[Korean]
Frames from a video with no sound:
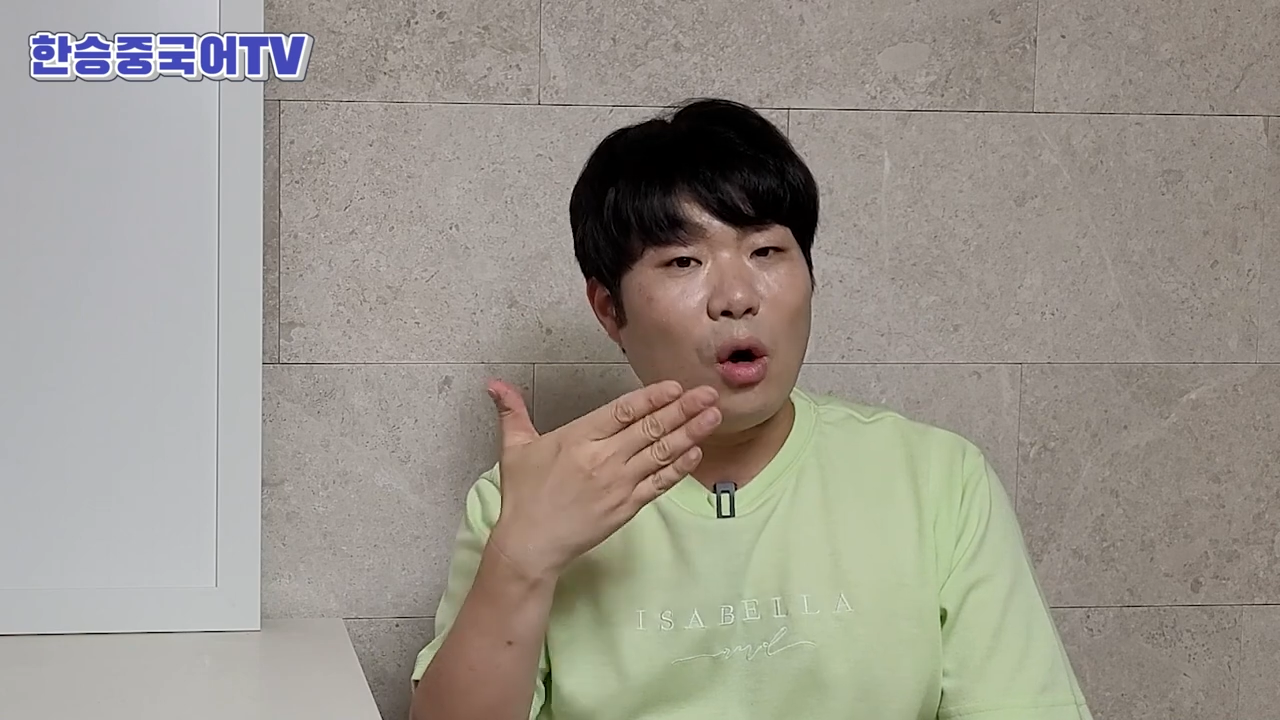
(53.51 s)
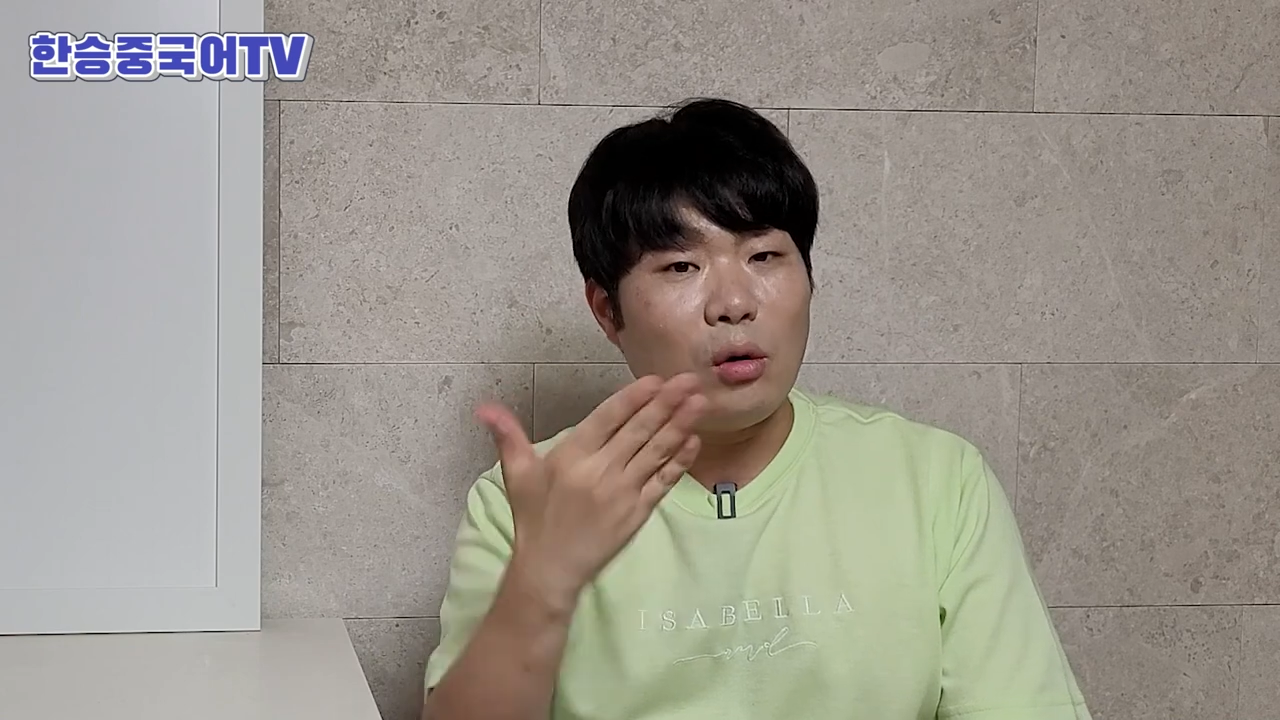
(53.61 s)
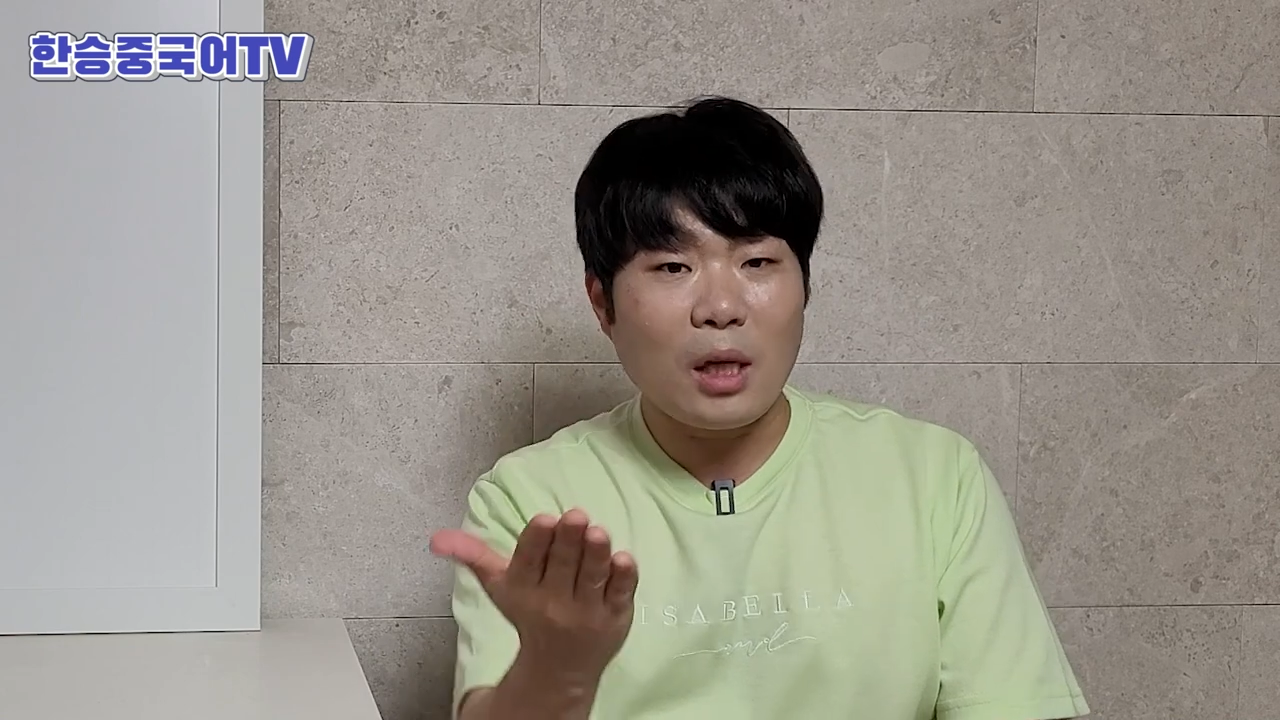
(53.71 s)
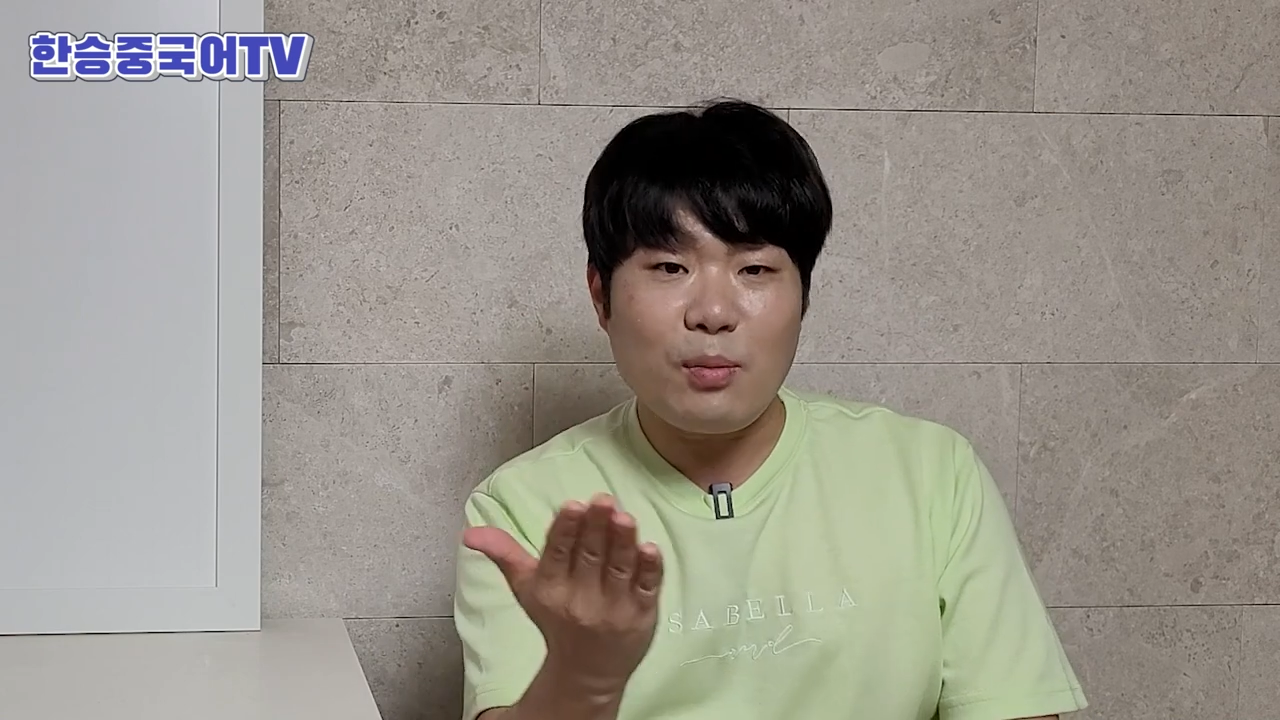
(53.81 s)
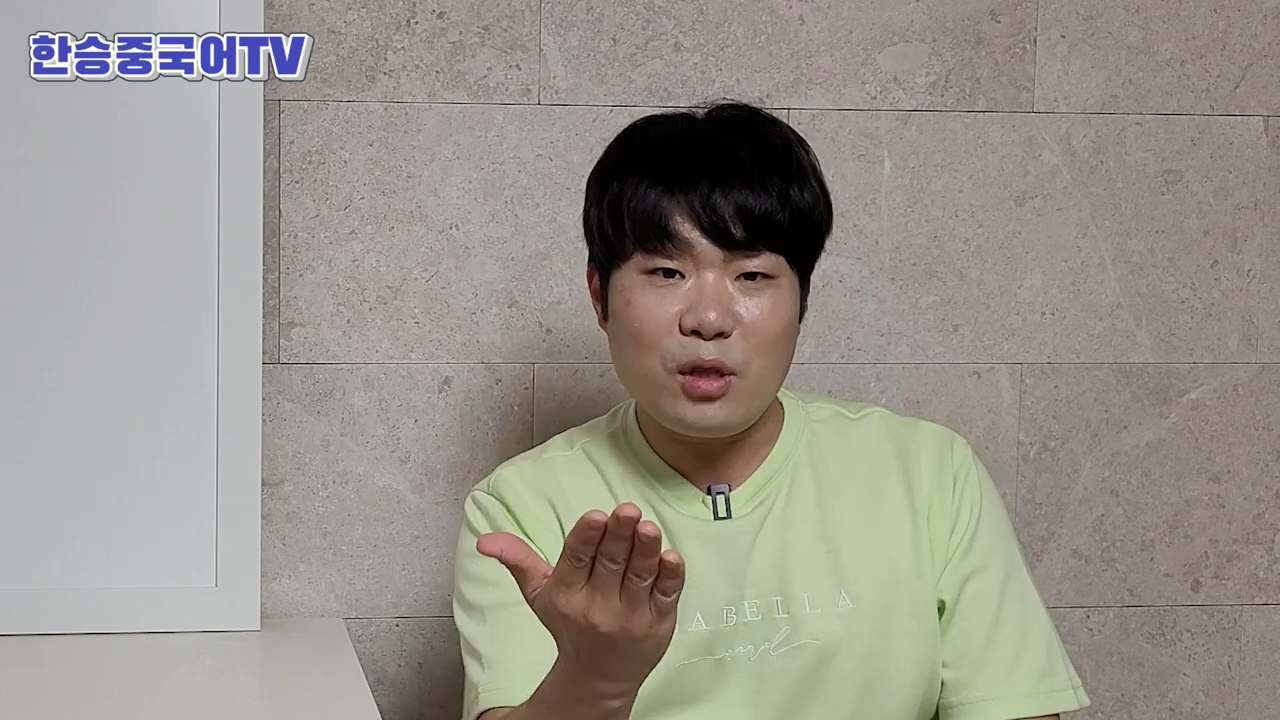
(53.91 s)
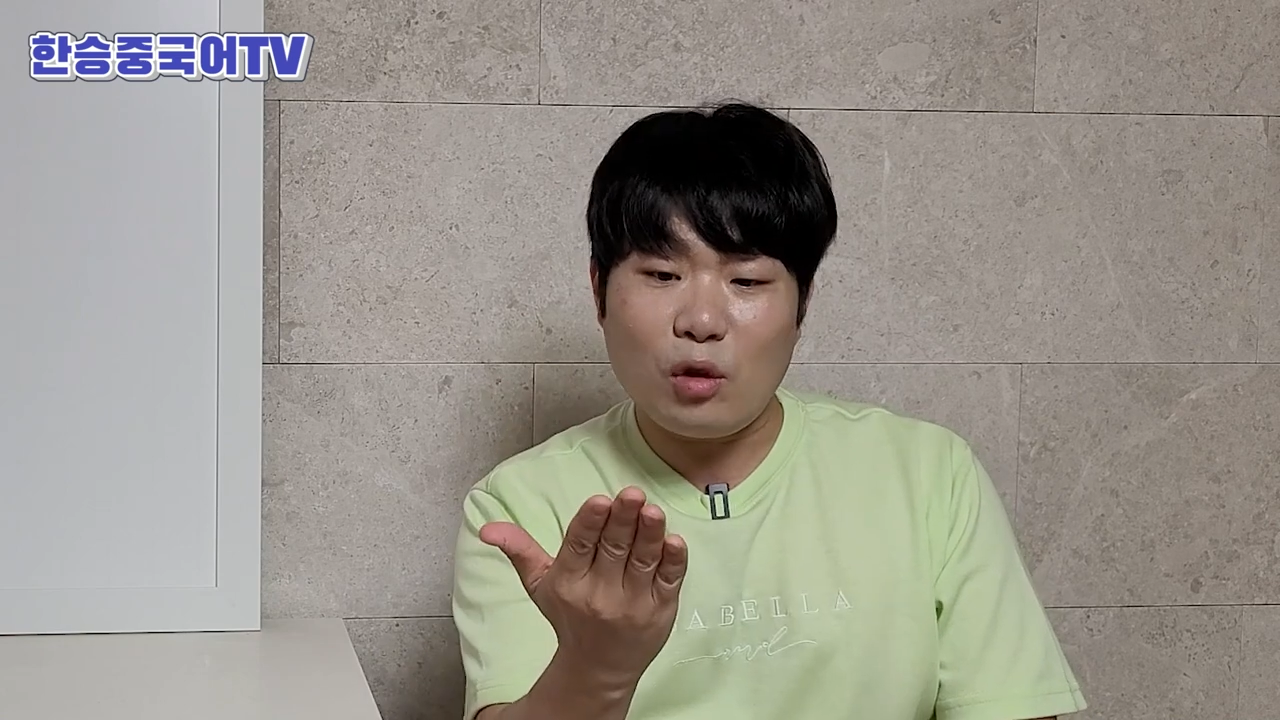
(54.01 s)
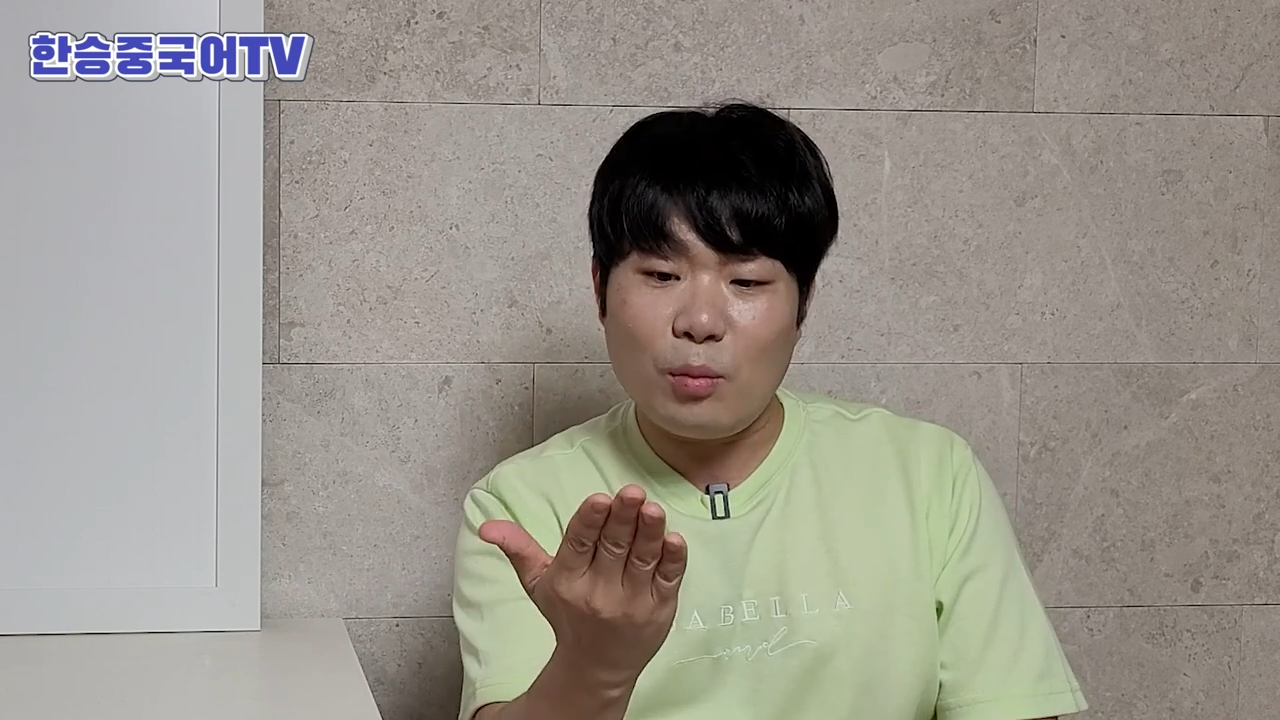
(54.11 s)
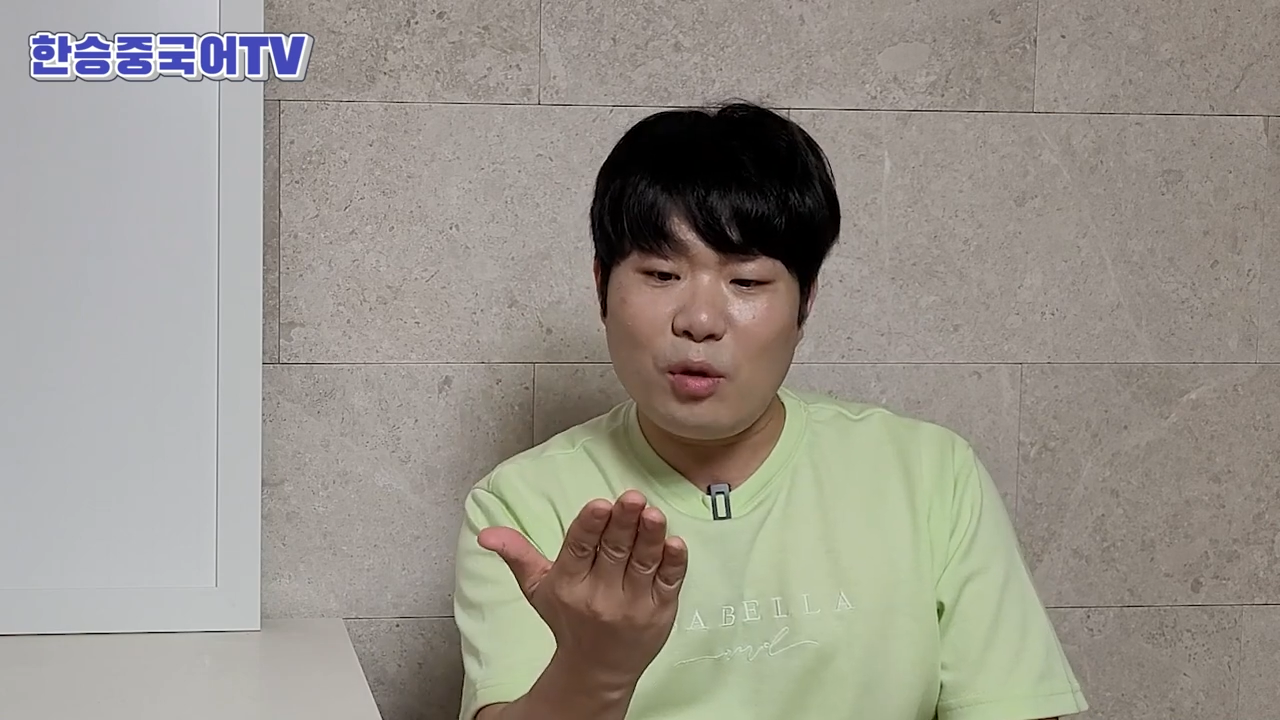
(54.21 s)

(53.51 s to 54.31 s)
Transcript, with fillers: 정답 지역을